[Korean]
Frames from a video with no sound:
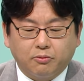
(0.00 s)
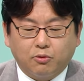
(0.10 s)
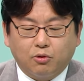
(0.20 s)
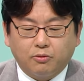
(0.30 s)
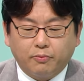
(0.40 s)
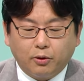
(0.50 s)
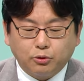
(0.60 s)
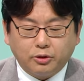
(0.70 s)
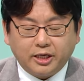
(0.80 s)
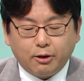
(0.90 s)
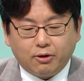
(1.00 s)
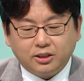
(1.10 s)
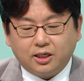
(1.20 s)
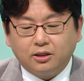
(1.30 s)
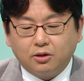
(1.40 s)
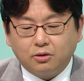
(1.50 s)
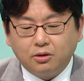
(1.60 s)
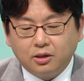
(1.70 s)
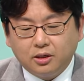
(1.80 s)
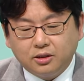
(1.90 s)
뭐 평소에 사용하지 않던
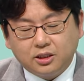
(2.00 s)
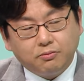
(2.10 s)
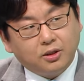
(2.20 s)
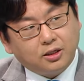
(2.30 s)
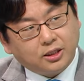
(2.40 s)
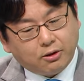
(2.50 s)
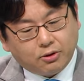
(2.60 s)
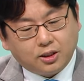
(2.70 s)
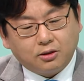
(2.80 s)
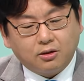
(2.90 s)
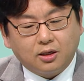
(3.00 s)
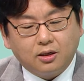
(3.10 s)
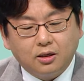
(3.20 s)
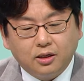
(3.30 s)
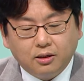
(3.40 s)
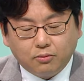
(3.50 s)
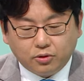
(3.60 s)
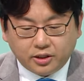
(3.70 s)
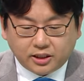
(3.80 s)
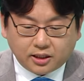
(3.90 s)
침대를 사용한다든가 어.
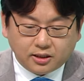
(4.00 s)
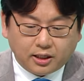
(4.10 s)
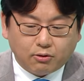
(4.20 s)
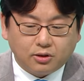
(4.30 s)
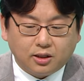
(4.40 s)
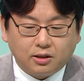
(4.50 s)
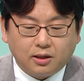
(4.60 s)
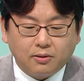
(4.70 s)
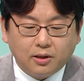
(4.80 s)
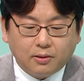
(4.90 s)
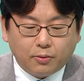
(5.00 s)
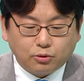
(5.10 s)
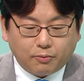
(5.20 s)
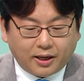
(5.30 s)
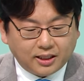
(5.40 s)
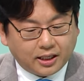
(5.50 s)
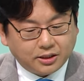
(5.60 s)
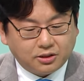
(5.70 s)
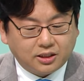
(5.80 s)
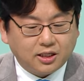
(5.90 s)
뭐 의자를 사용한다든가 평소에
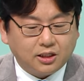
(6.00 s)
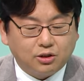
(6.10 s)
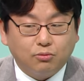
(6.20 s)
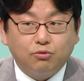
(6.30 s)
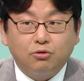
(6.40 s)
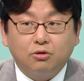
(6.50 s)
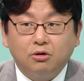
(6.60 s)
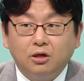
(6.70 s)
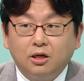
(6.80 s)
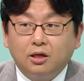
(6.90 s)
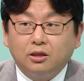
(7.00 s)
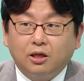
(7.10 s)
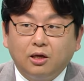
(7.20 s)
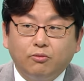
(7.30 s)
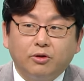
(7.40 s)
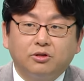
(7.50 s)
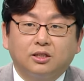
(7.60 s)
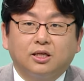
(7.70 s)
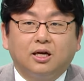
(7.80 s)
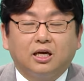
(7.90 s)
바닥에서 식사하시던 분들을 테이블에서
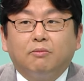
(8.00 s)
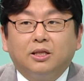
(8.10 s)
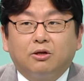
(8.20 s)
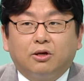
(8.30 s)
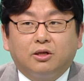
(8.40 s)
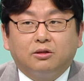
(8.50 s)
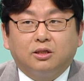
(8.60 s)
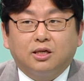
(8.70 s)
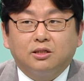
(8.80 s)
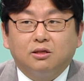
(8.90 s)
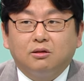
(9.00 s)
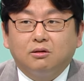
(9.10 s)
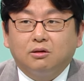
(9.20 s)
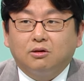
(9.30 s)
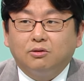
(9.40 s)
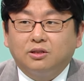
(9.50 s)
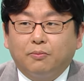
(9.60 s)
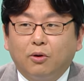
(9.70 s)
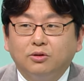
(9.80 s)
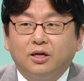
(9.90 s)
식사를 하게 만들어야 되는데 사실 그런
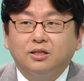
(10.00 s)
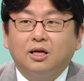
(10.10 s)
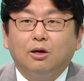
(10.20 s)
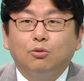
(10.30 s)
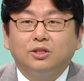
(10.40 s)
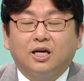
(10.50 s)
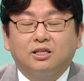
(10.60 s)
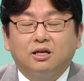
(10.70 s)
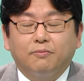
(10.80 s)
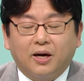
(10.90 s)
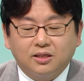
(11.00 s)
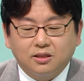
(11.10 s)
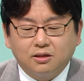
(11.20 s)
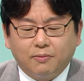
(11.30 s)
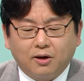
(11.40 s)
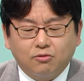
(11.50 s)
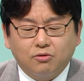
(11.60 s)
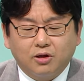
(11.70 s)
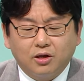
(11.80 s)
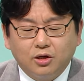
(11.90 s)
평생 쌓아온 자기의 방식을
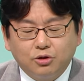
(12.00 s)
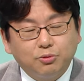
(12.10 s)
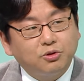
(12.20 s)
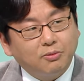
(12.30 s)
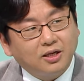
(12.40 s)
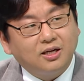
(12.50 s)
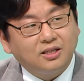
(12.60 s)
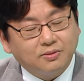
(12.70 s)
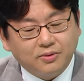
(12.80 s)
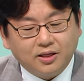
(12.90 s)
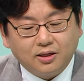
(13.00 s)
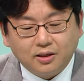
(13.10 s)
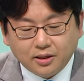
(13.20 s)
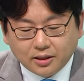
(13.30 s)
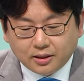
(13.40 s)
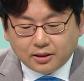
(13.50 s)
바꾸는 게 쉽지만은 않습니다. 그쵸.